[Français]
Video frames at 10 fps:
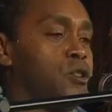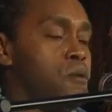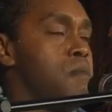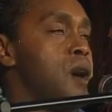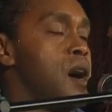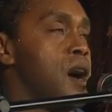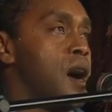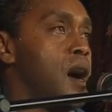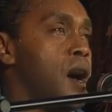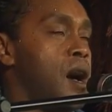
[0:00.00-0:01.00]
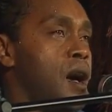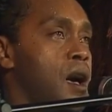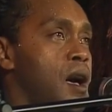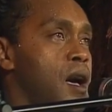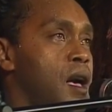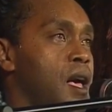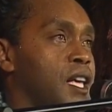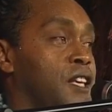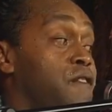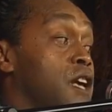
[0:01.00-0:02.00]
son ma'a,
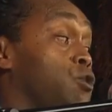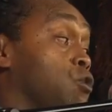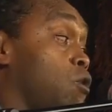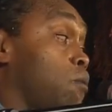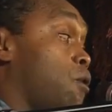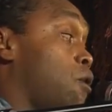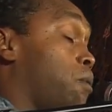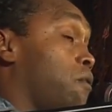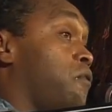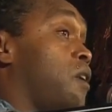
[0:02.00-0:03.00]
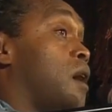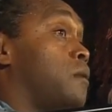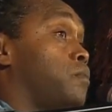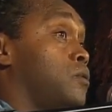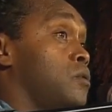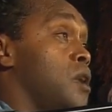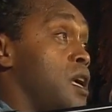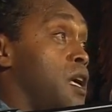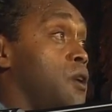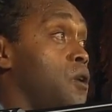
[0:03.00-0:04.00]
qui vient de son propre fapou
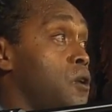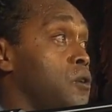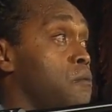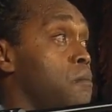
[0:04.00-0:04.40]
et non